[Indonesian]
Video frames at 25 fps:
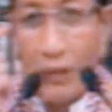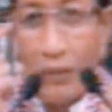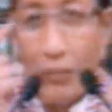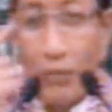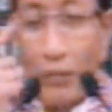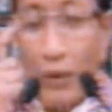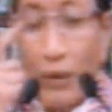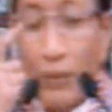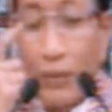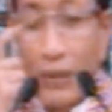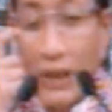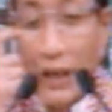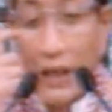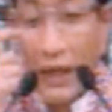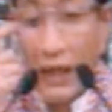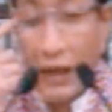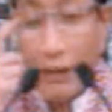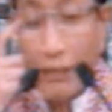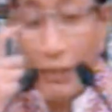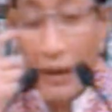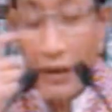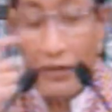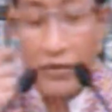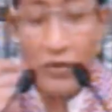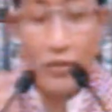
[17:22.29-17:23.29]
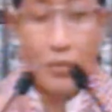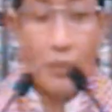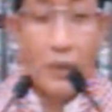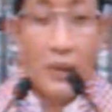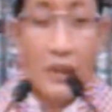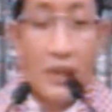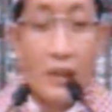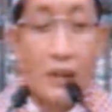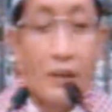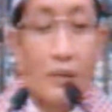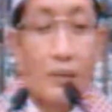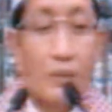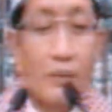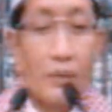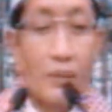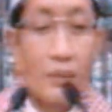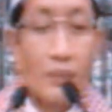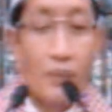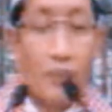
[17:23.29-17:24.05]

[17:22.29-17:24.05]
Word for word: menggunakan bahasa seperti itu.